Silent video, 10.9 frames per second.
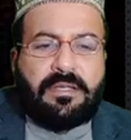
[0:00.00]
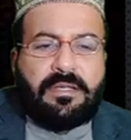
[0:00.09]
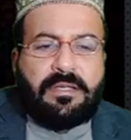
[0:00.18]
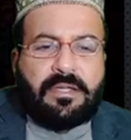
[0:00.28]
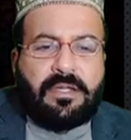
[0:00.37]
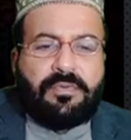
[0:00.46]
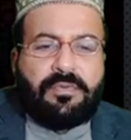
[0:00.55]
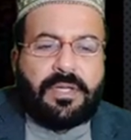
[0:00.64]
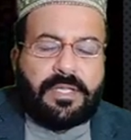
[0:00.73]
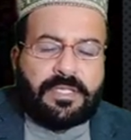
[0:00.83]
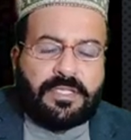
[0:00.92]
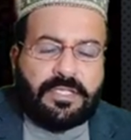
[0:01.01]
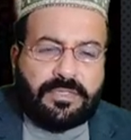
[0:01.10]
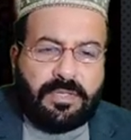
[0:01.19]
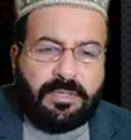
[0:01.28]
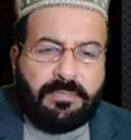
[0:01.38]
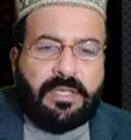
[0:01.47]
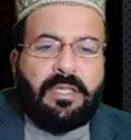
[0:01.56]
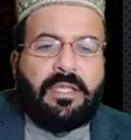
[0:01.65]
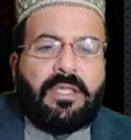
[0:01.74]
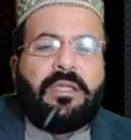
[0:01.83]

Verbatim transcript: लिखा हुआ नक्श सुलेमानी है